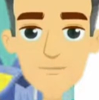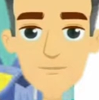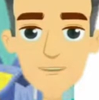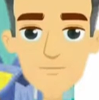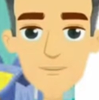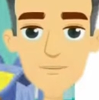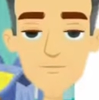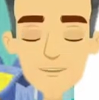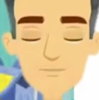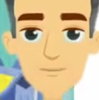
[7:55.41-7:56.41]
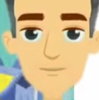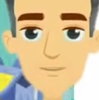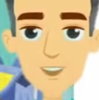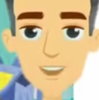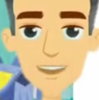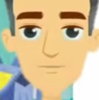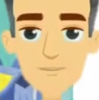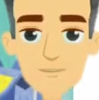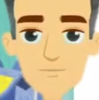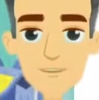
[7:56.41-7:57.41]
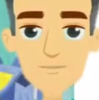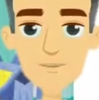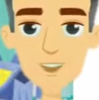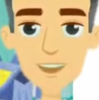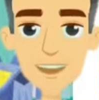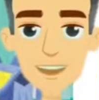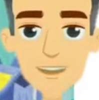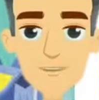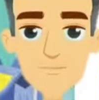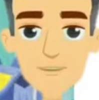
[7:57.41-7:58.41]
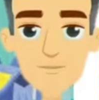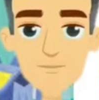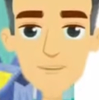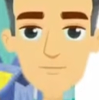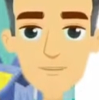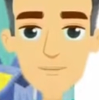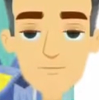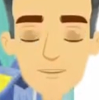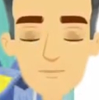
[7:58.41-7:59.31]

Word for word: seperti ini. Made adalah siswa kelas 1